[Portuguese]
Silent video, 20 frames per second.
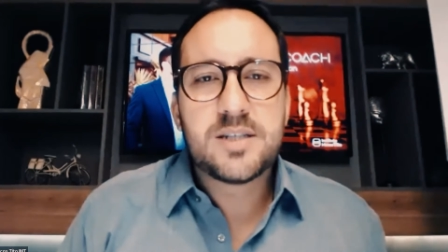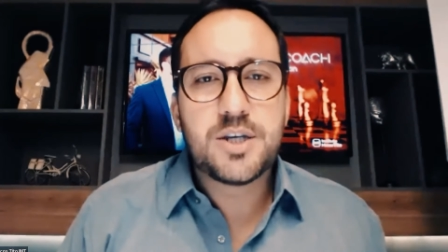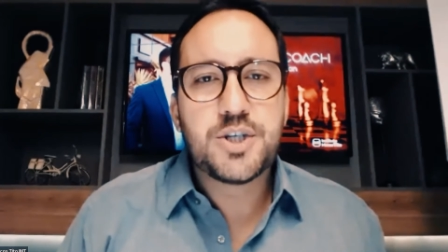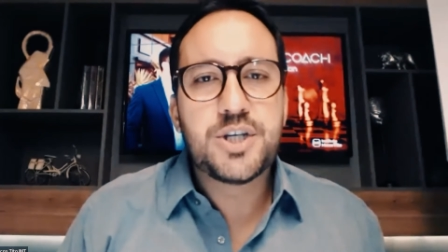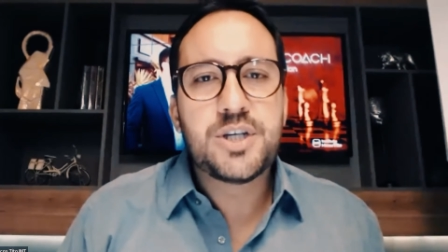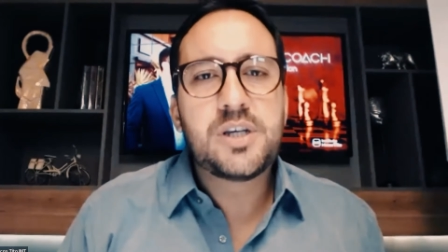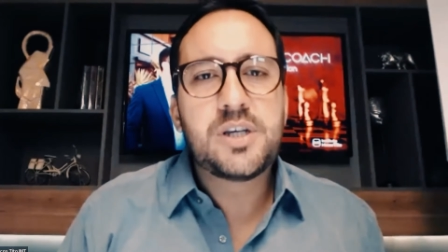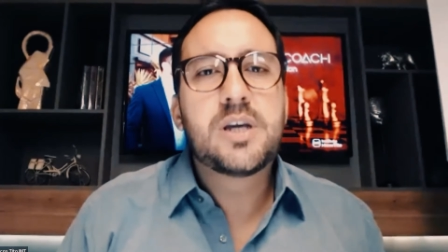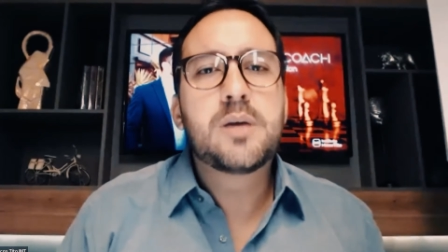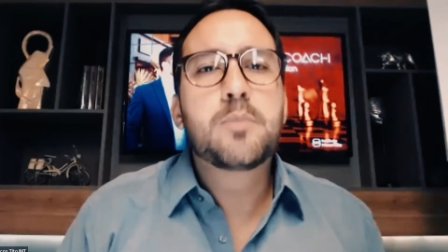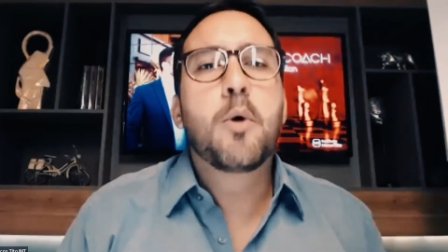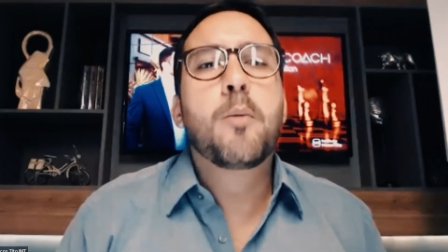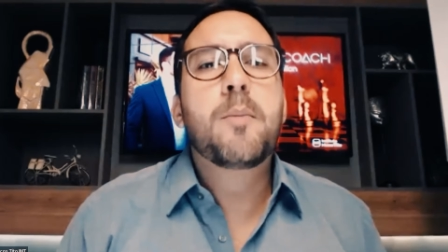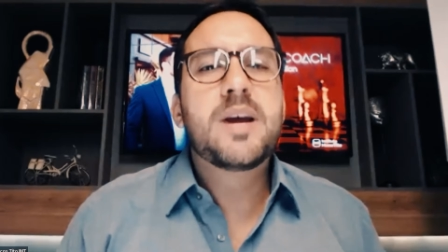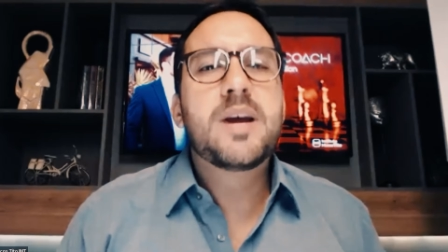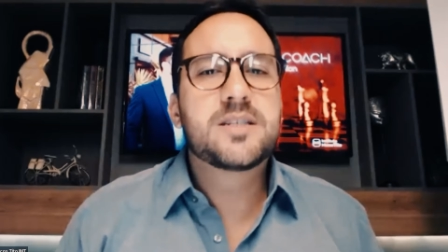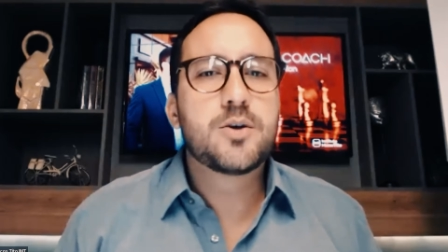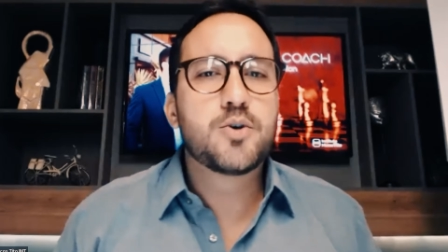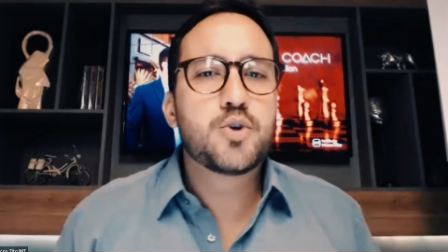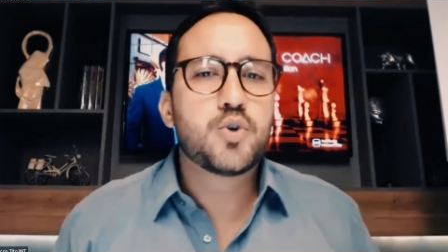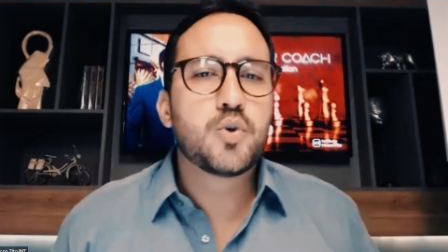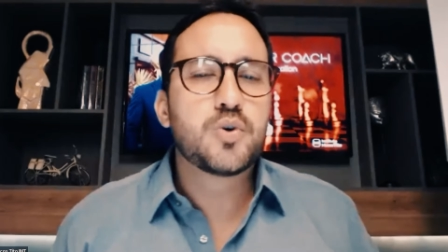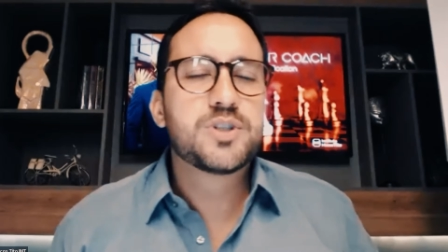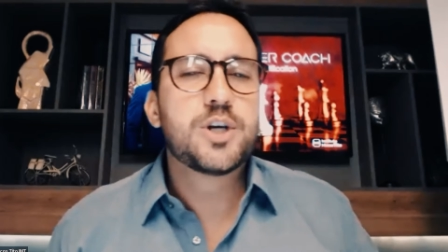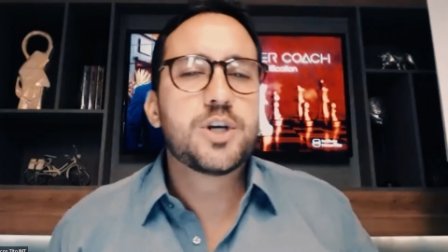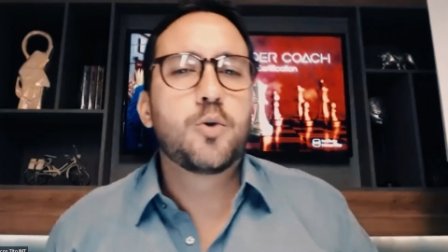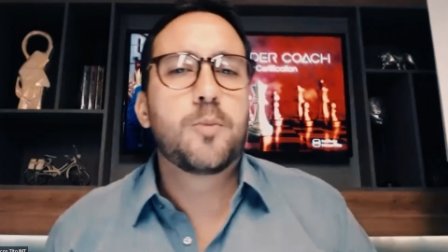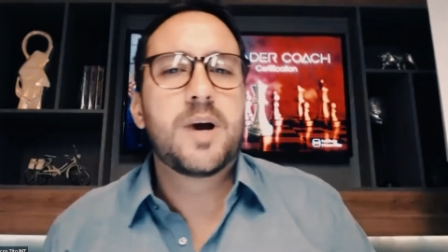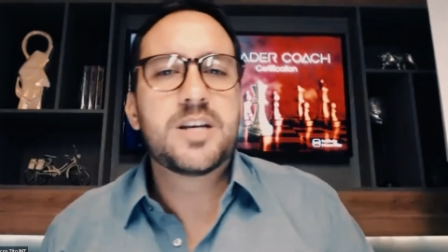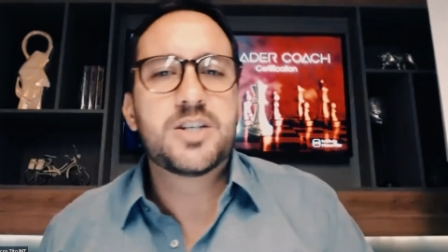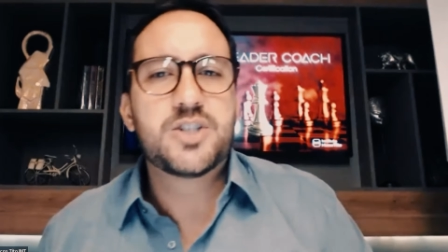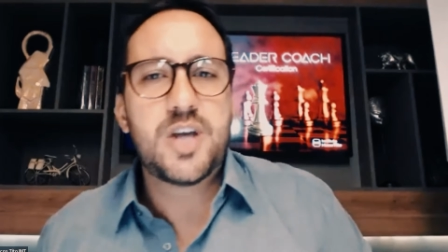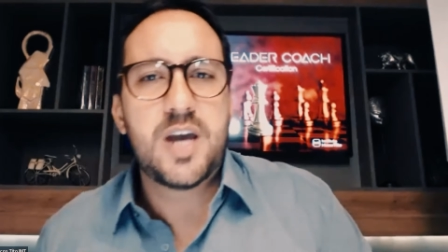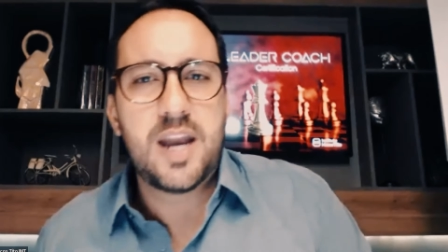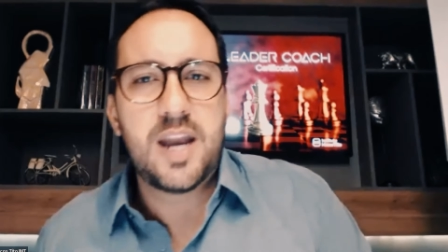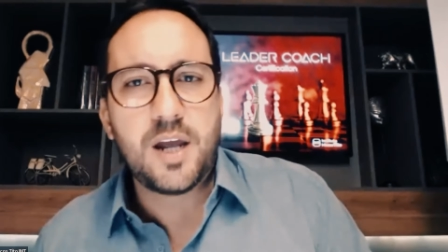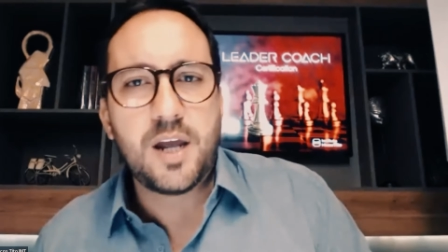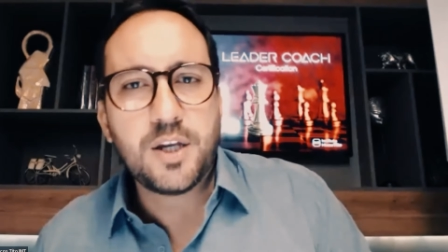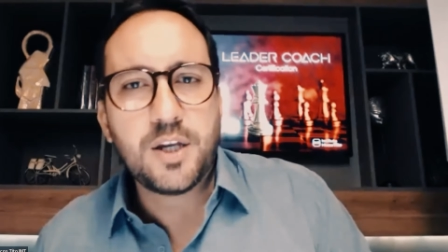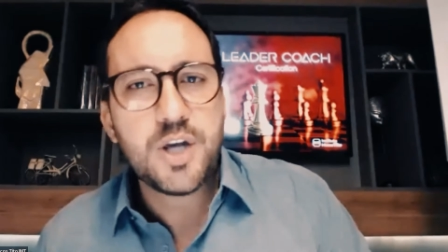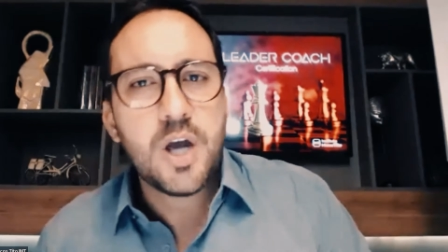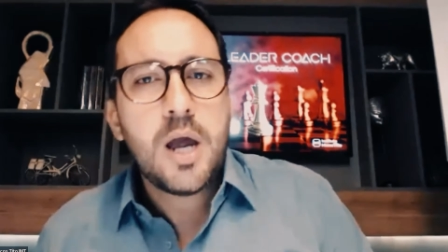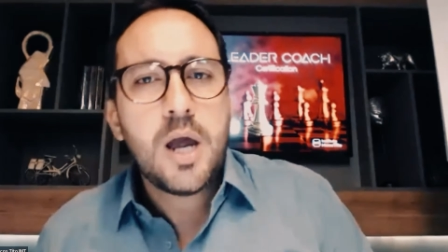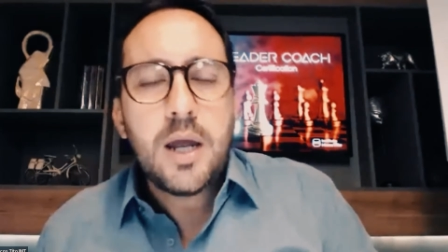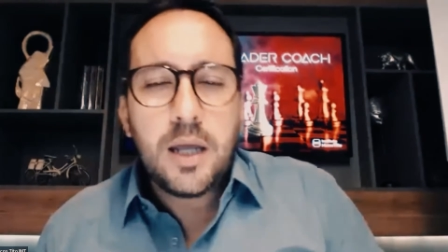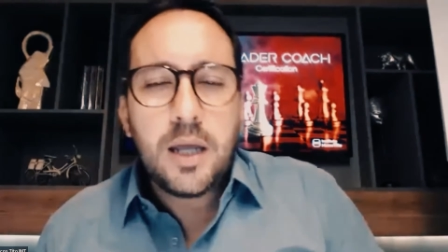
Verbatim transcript: de em que momentos eu estou sendo mais gerente,